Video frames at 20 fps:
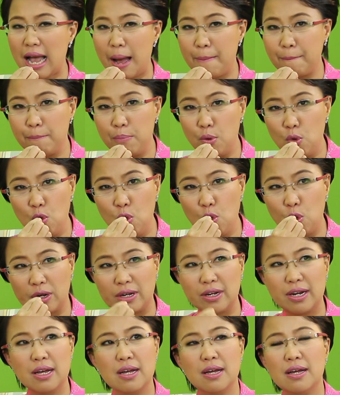คำพูด
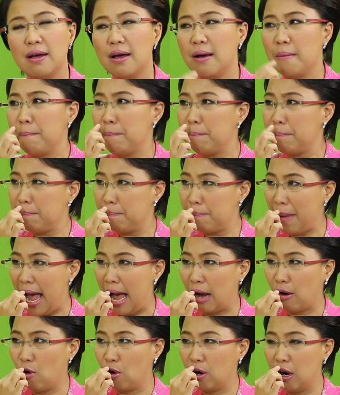
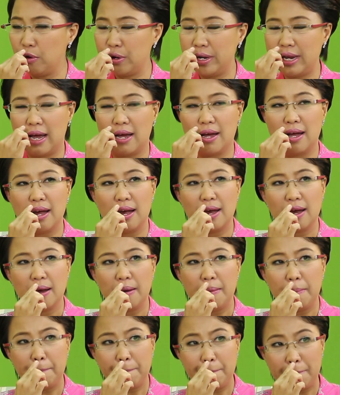ปากของเราเนี่ย
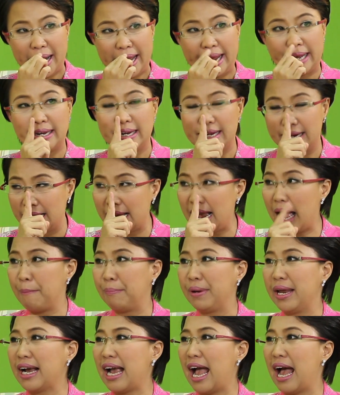เปล่งหนึ่ง
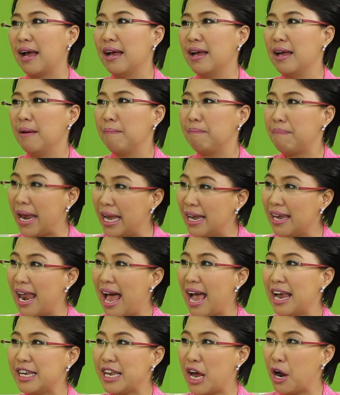คำเนี่ยค่ะเป็น
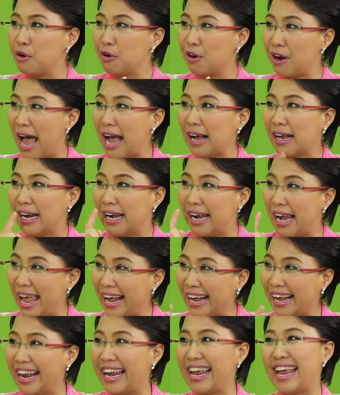ได้ทั้งรัก
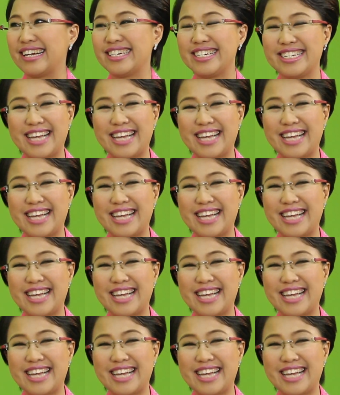และเกลียด